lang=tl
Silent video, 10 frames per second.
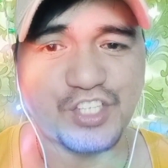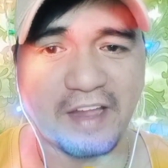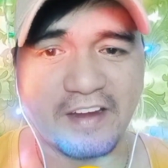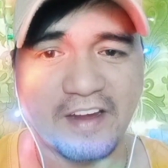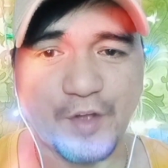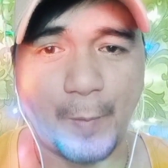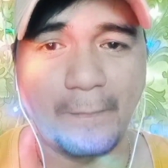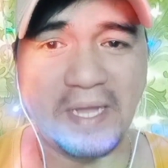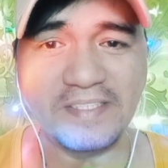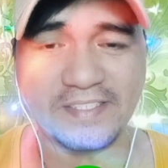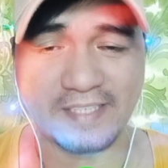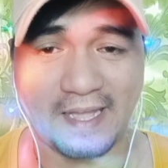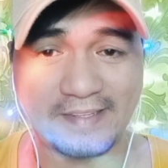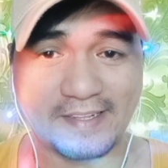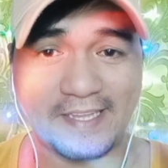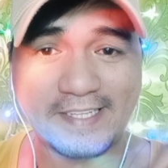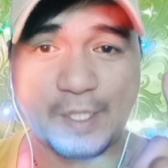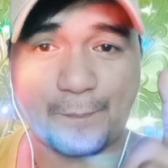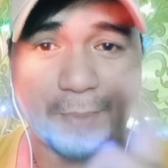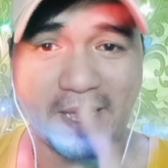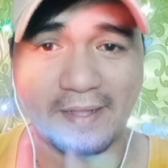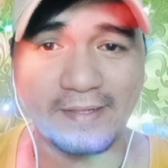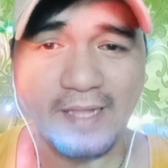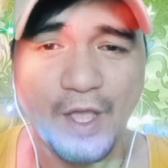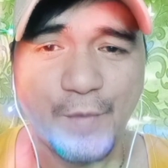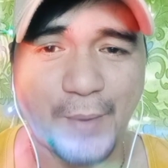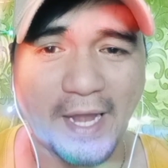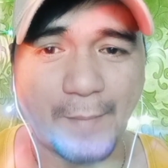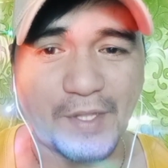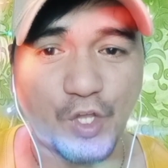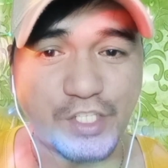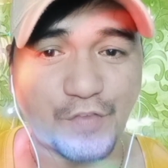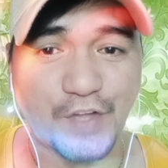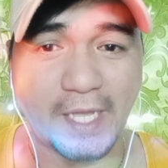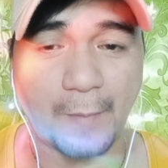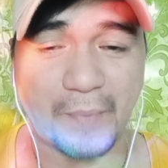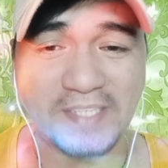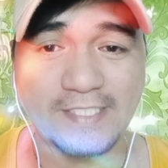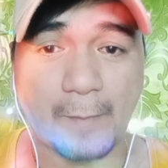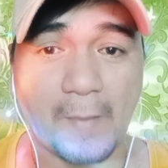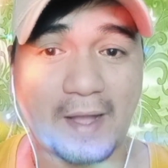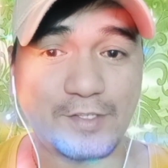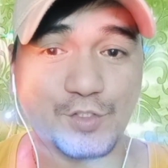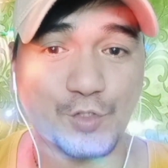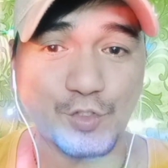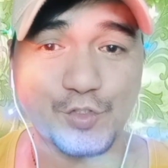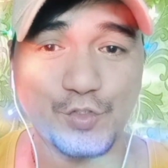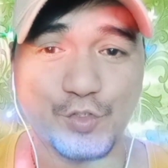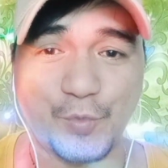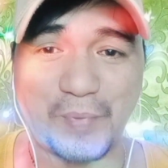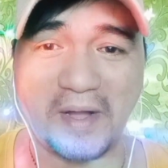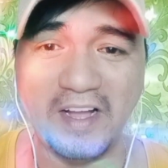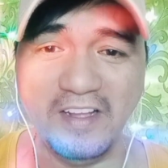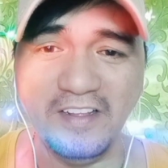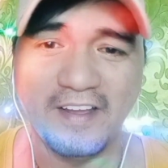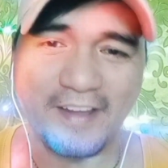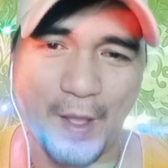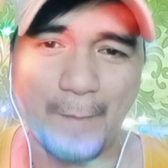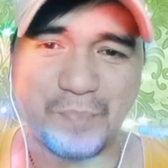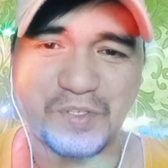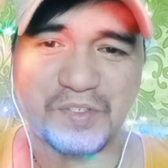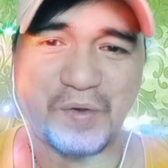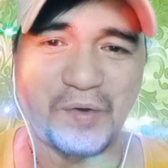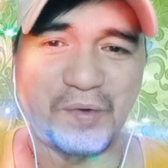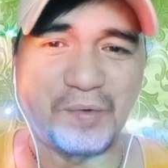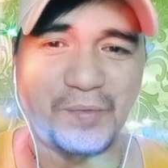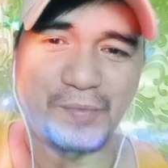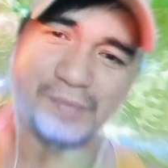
share, comments, and click the bell para ma-notify ka pa sa mga susunod ko pang episode.